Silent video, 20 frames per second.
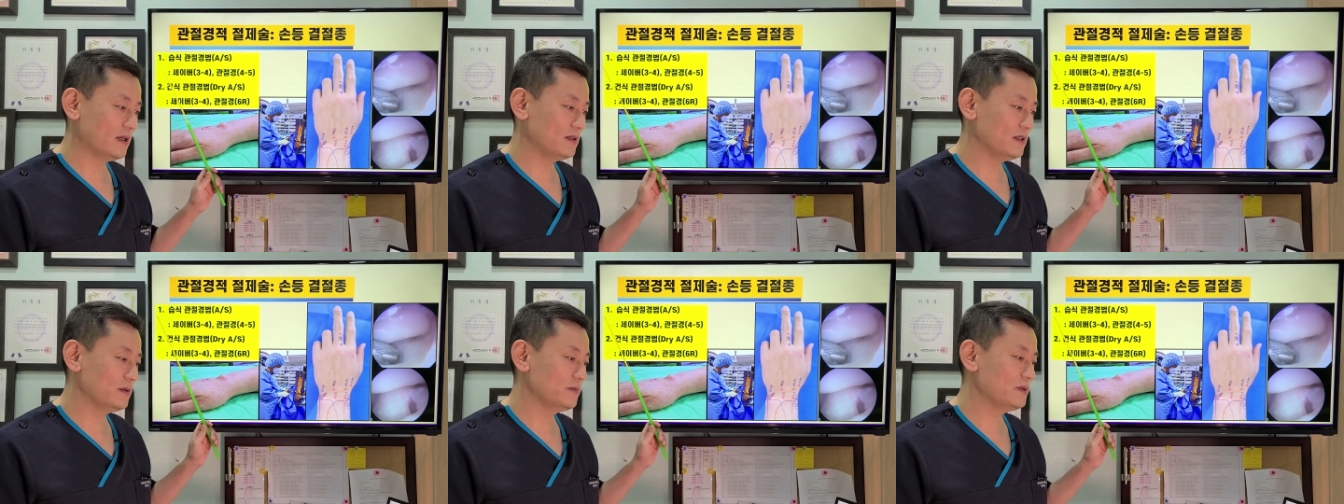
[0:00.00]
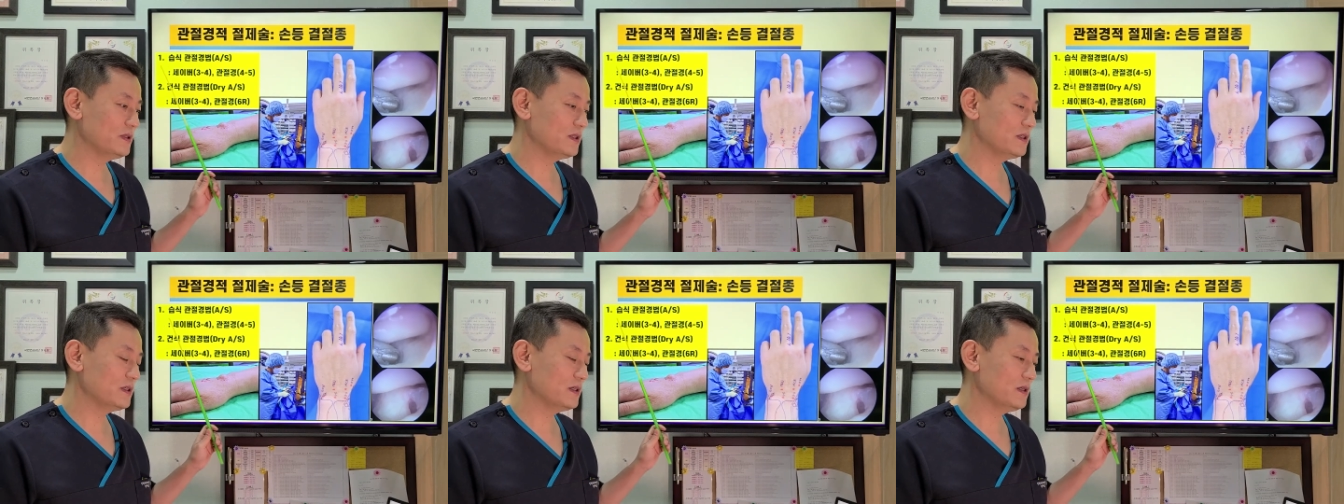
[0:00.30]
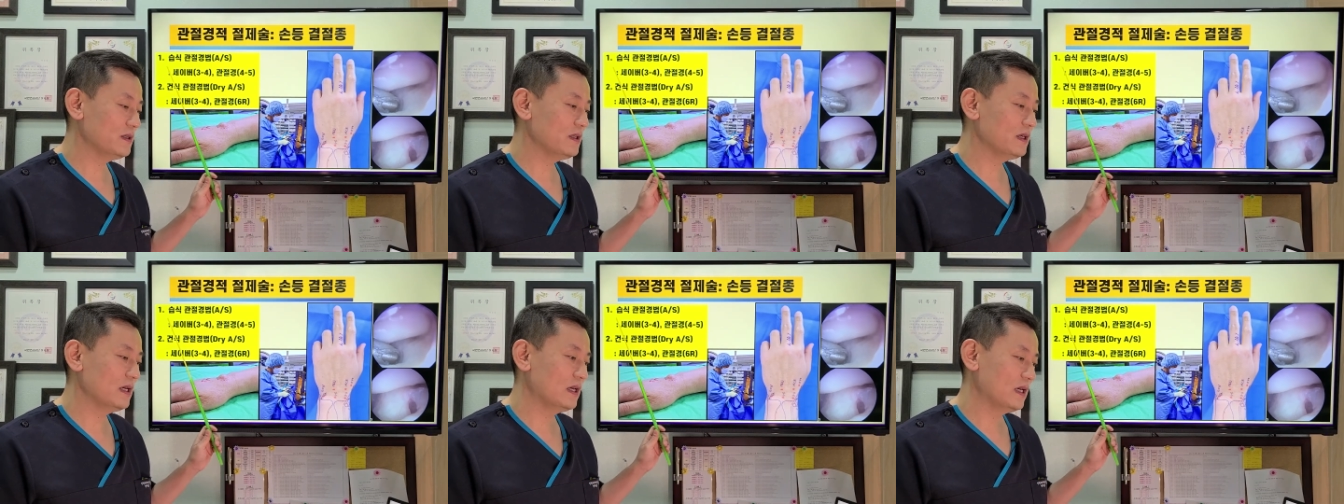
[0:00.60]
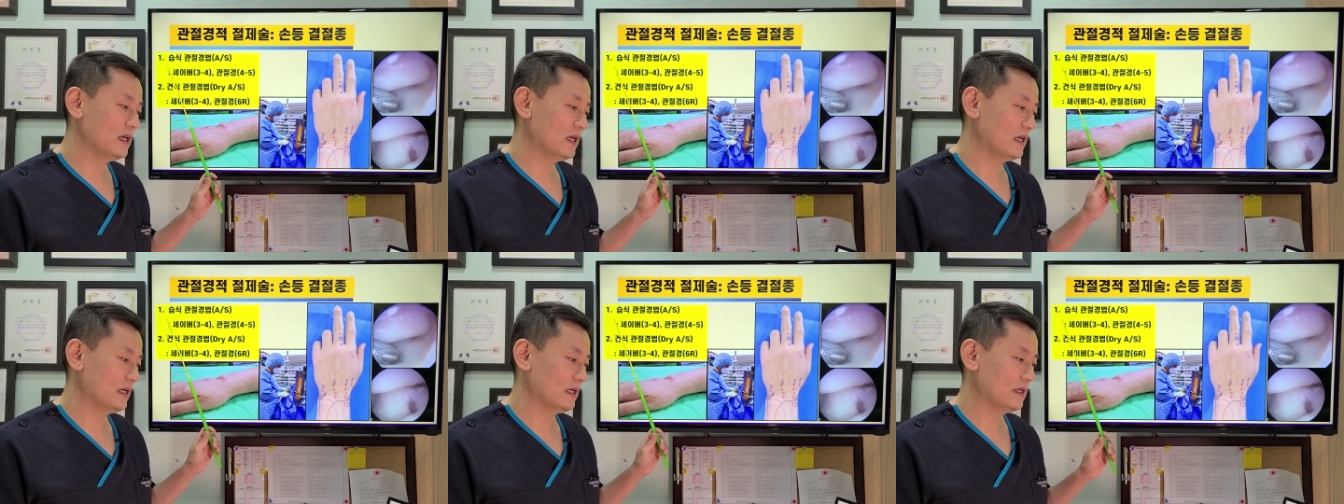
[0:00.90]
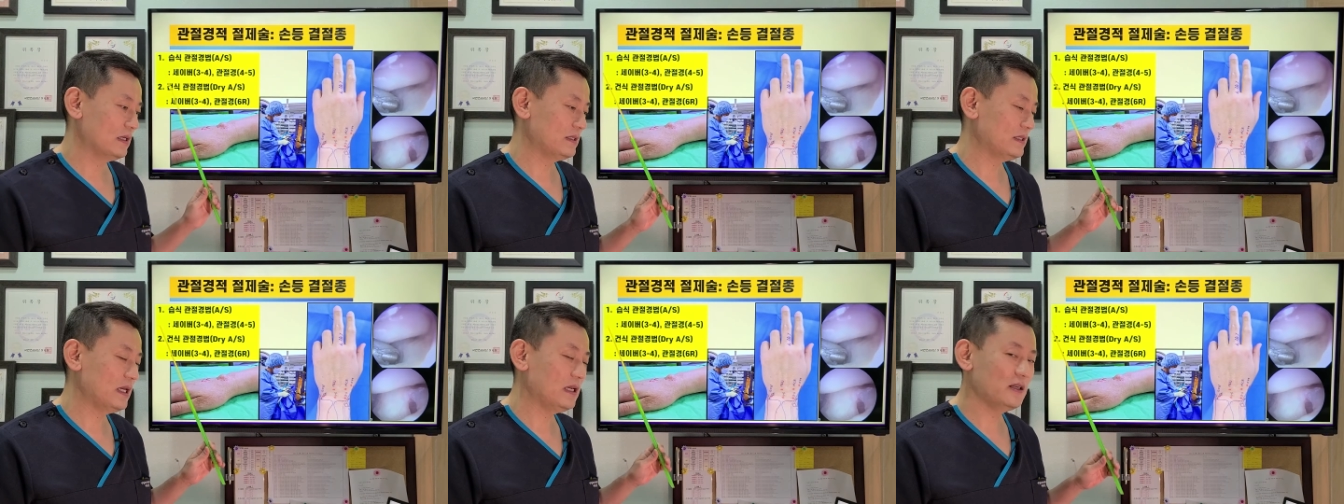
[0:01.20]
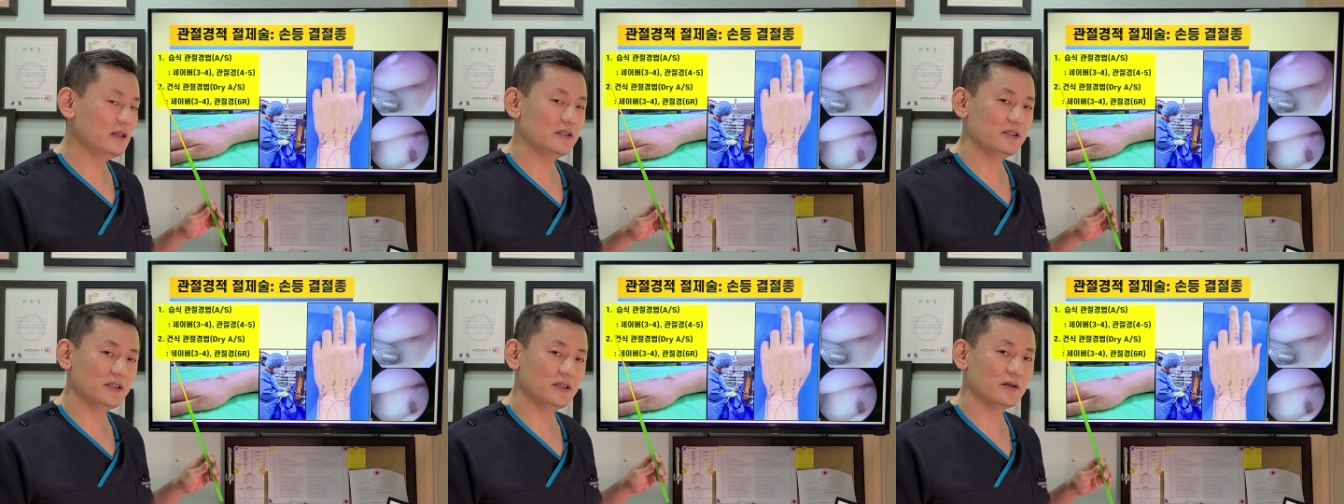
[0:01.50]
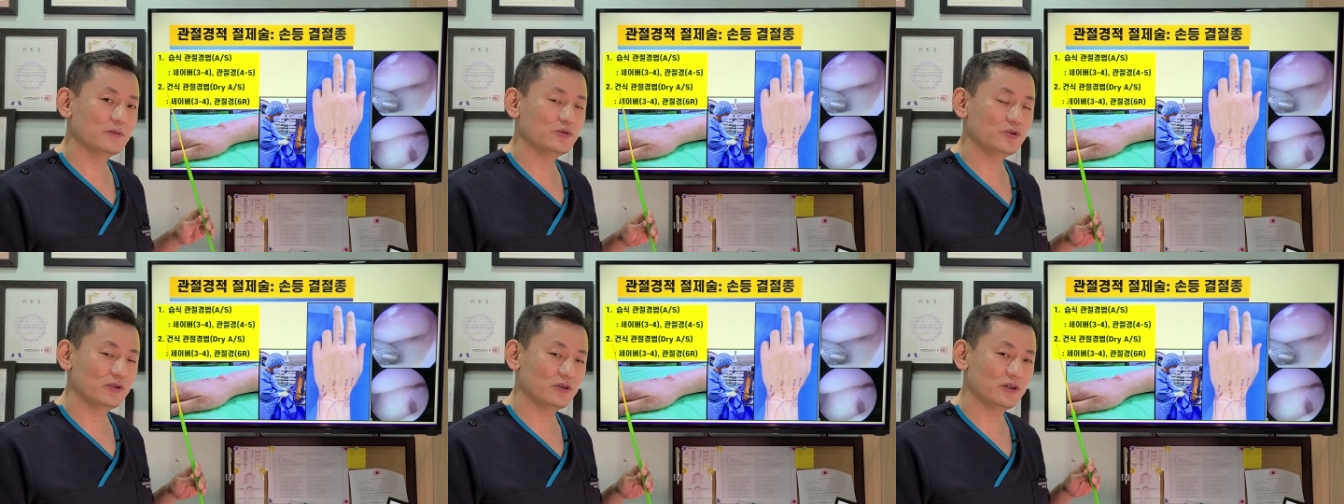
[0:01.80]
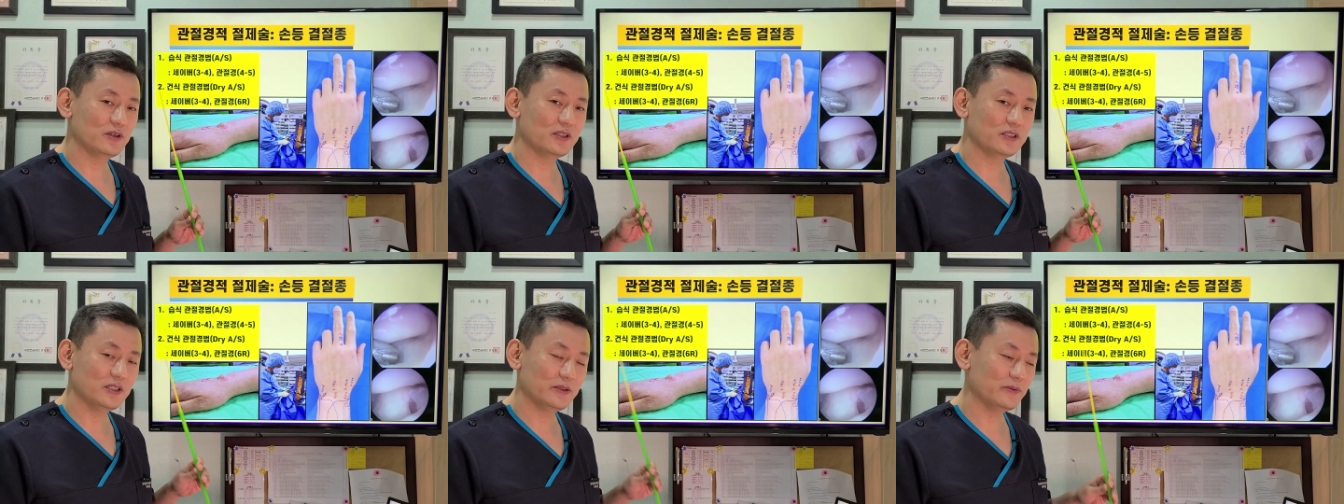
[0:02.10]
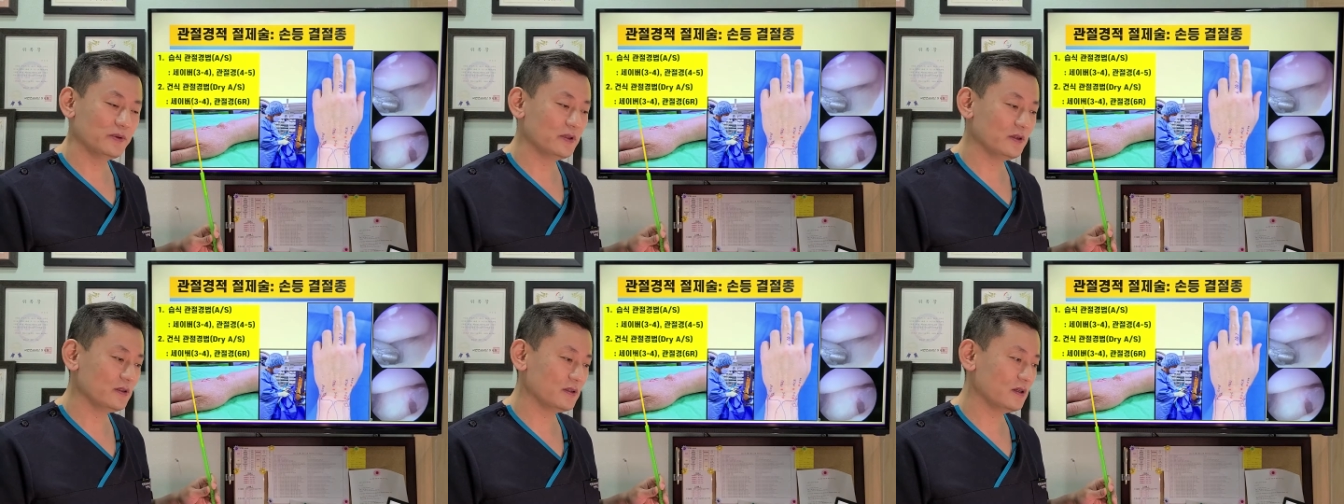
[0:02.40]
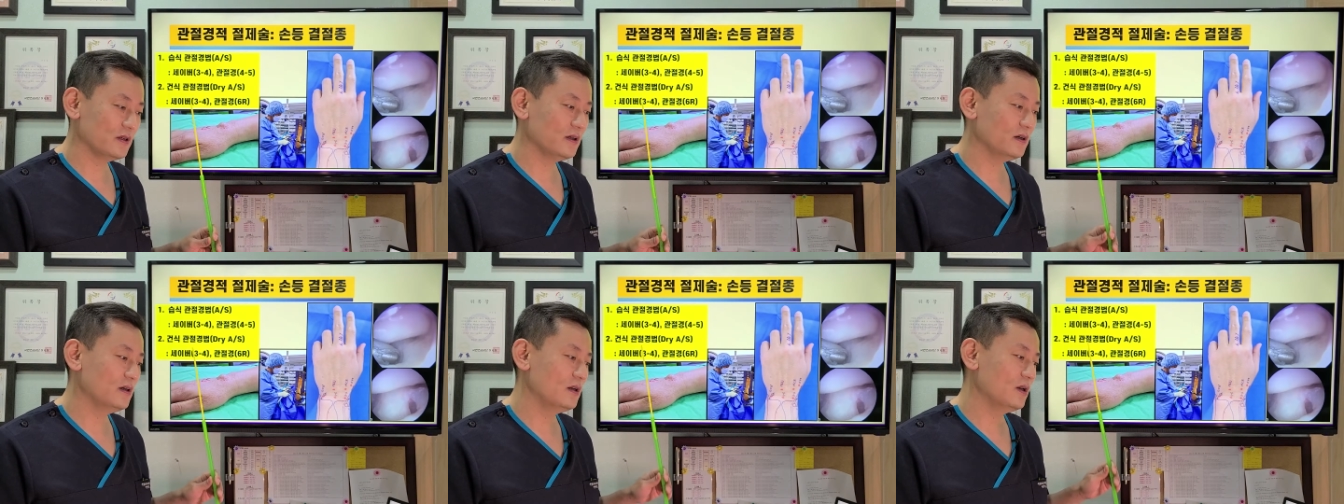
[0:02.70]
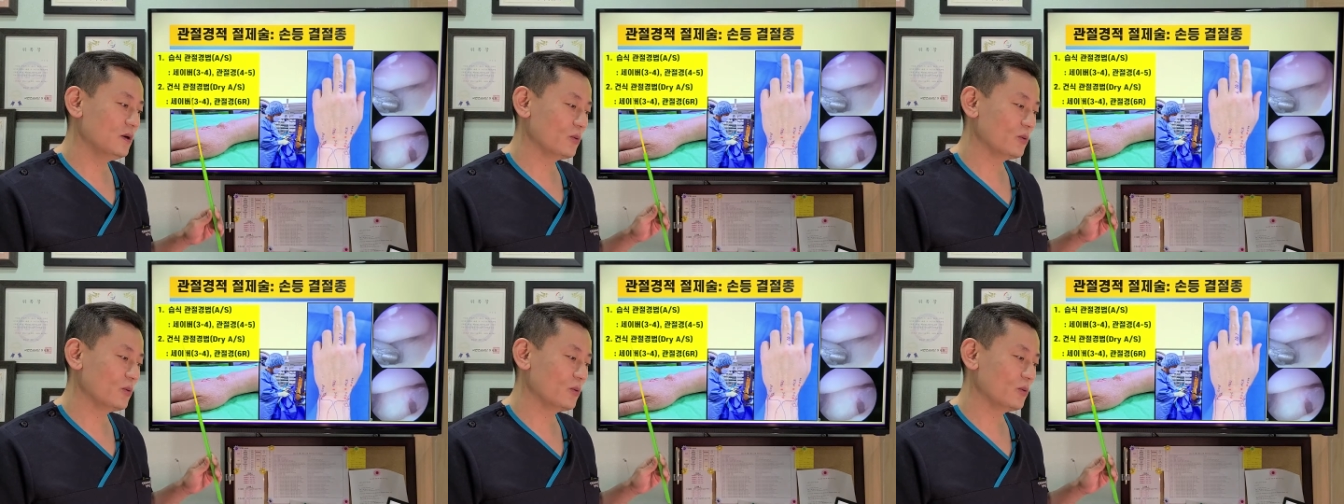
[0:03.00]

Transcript: 습식은 생리식염수를 집어넣어서